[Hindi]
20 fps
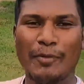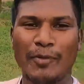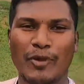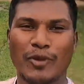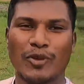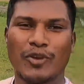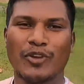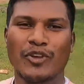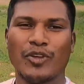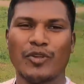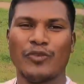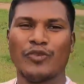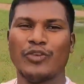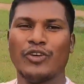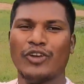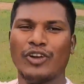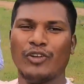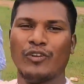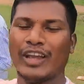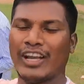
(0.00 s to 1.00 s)
आप लोगों को
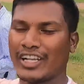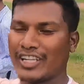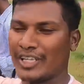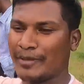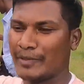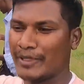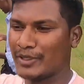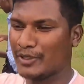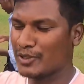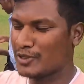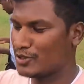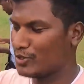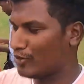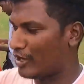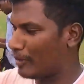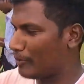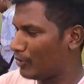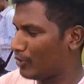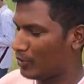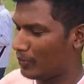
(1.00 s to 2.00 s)
फुल वेलकम प्रोग्राम है दोस्तों
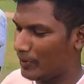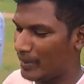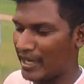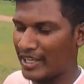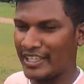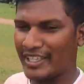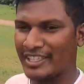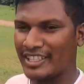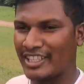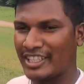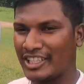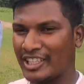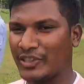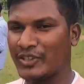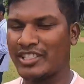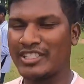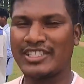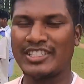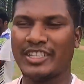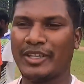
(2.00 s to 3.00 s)
आप लोग भी आइए तीन
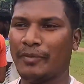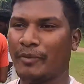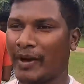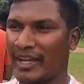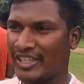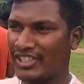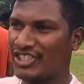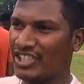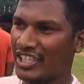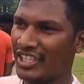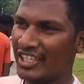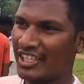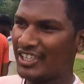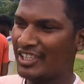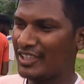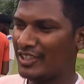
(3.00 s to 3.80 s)
दिवसीय मैच है